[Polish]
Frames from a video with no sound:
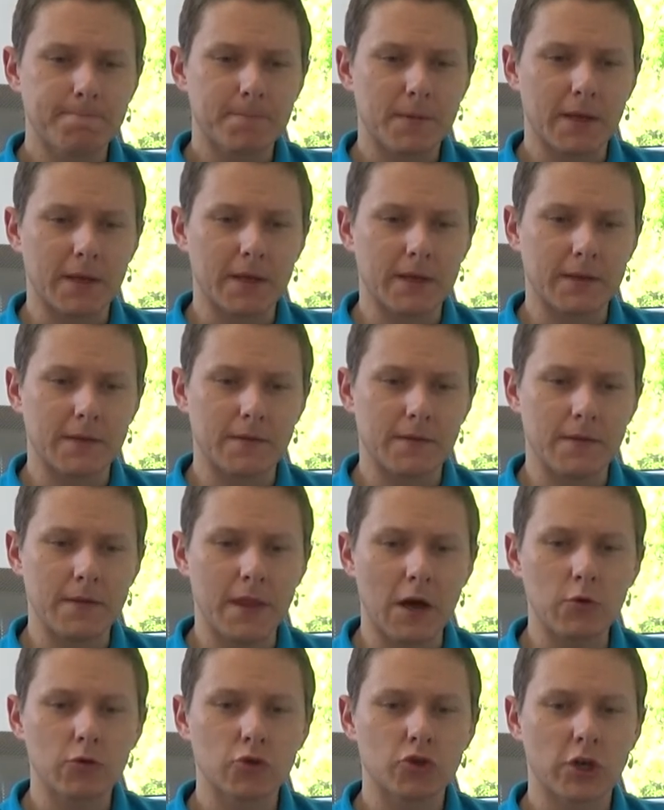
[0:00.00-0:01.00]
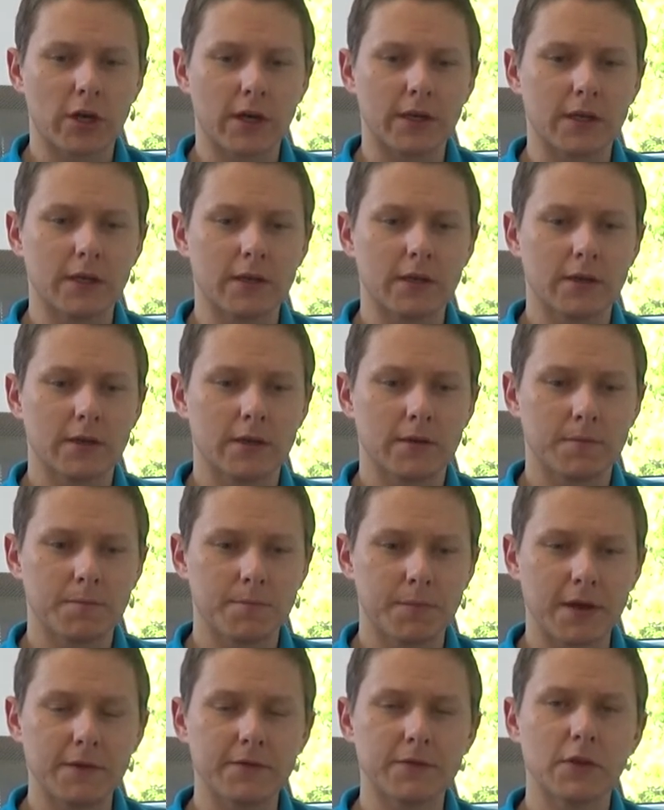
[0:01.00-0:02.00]
e, nauczali
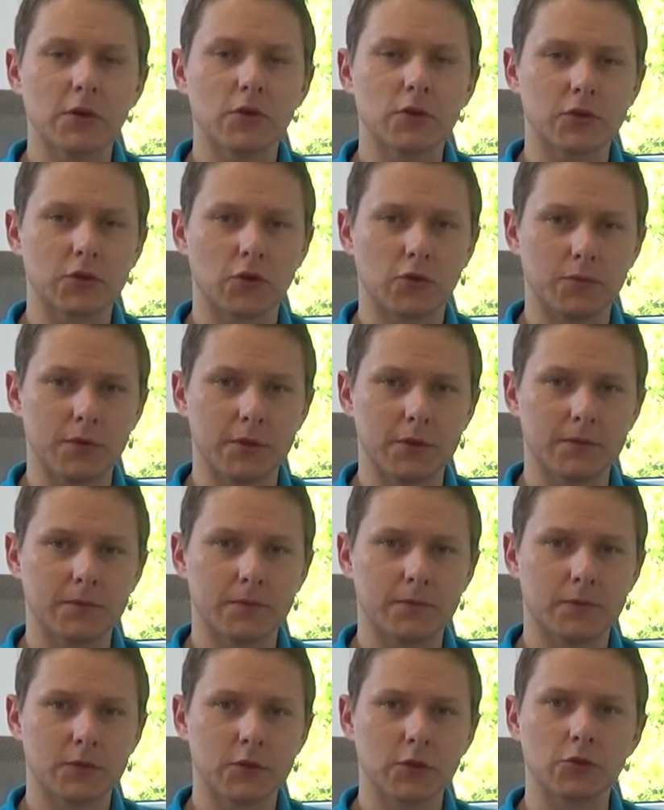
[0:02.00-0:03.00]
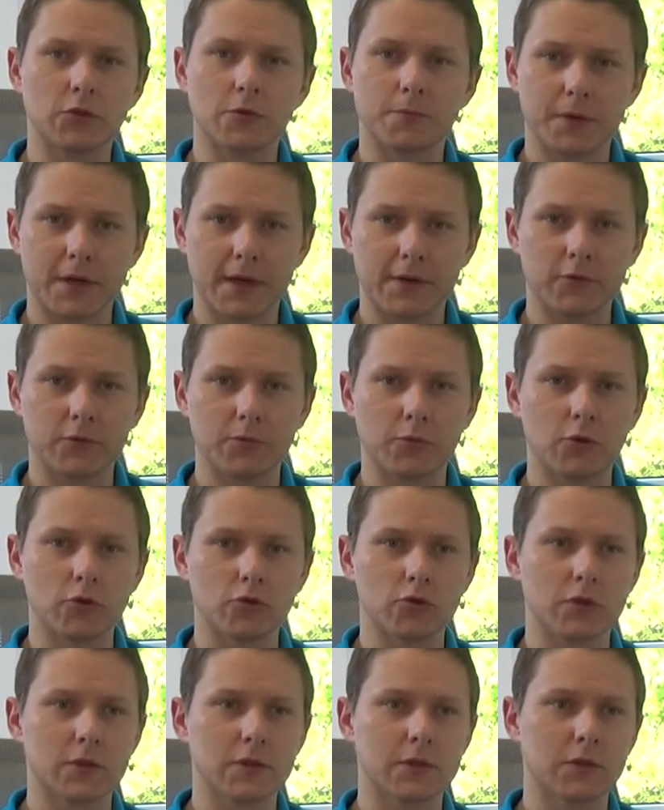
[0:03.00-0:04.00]
pewne osoby co do prawd
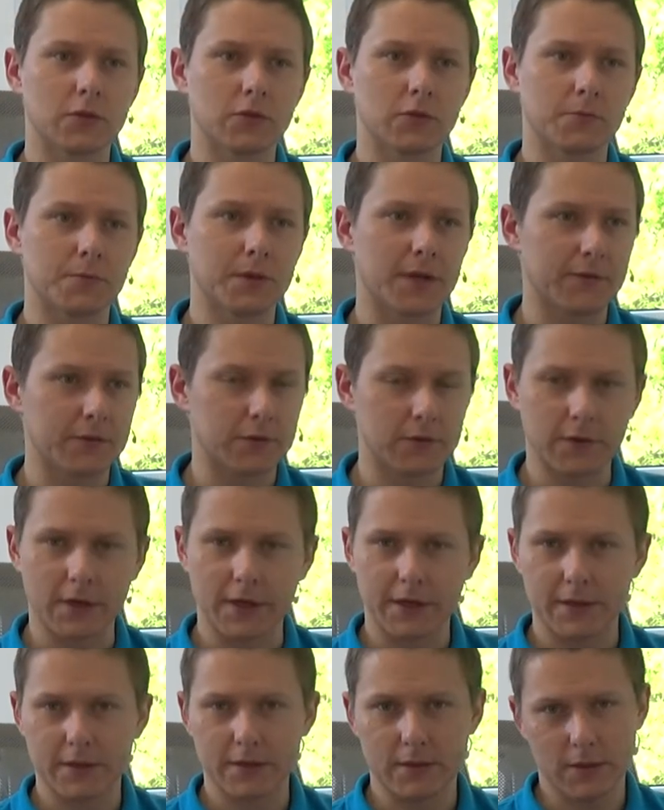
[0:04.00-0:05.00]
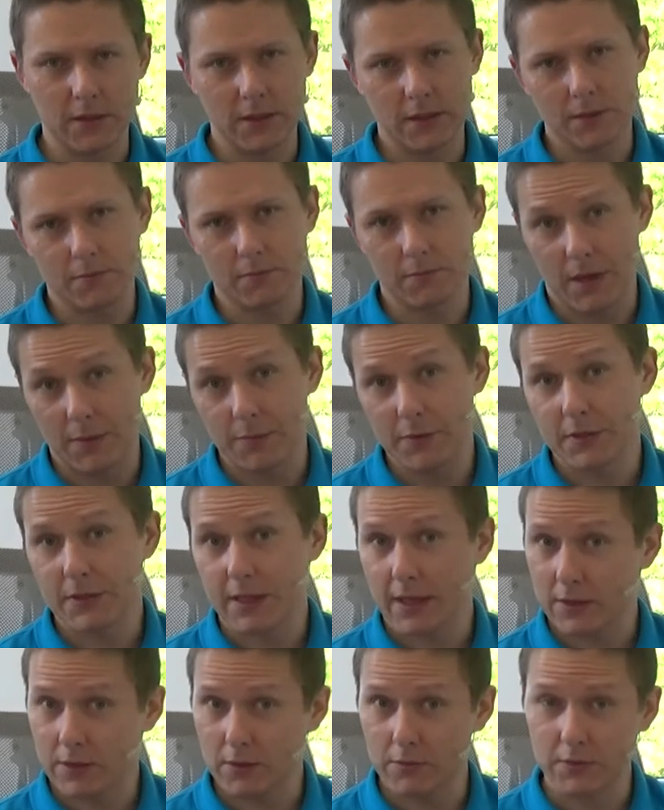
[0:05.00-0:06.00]
bożych, co do prawd wiary i mamy
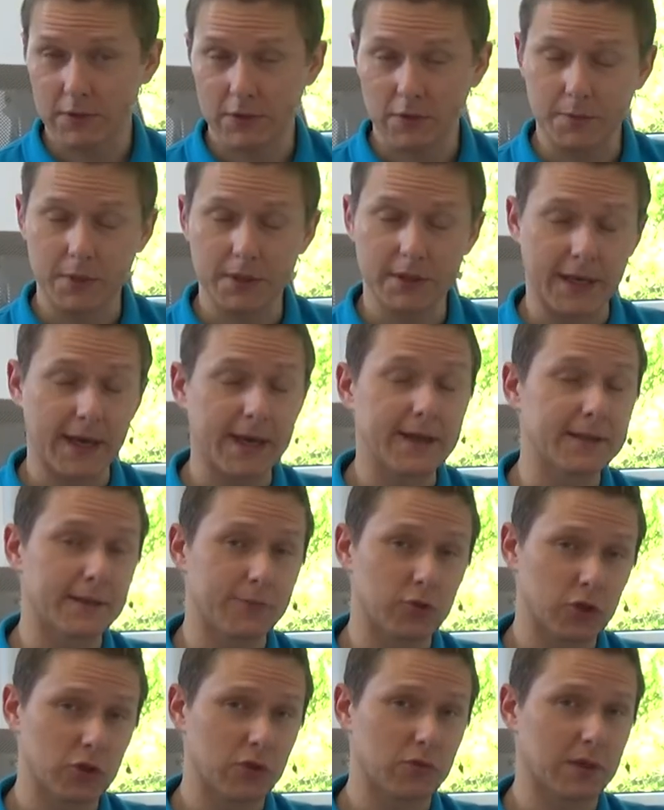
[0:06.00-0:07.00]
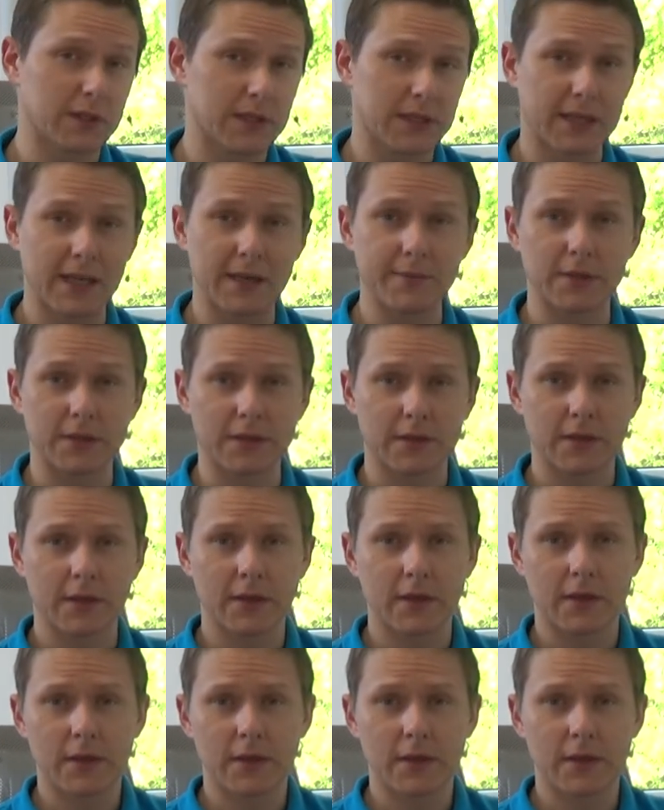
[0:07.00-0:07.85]
taką osobę jak na przykład Klement